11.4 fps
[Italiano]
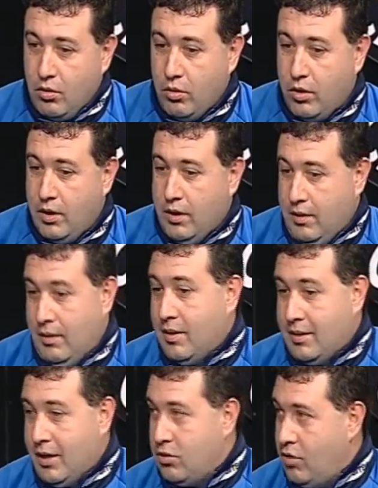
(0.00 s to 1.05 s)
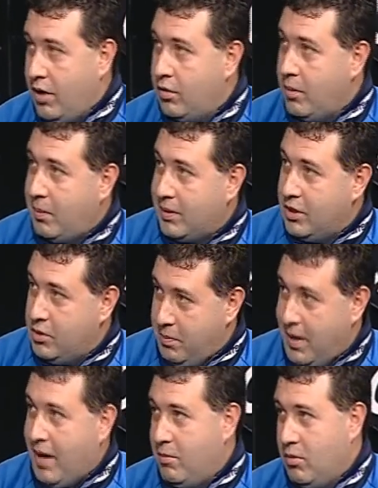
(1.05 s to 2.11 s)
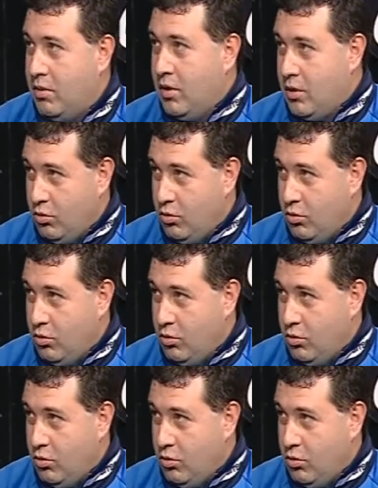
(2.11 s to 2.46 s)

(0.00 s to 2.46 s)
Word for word: Noi è il terzo anno che partecipiamo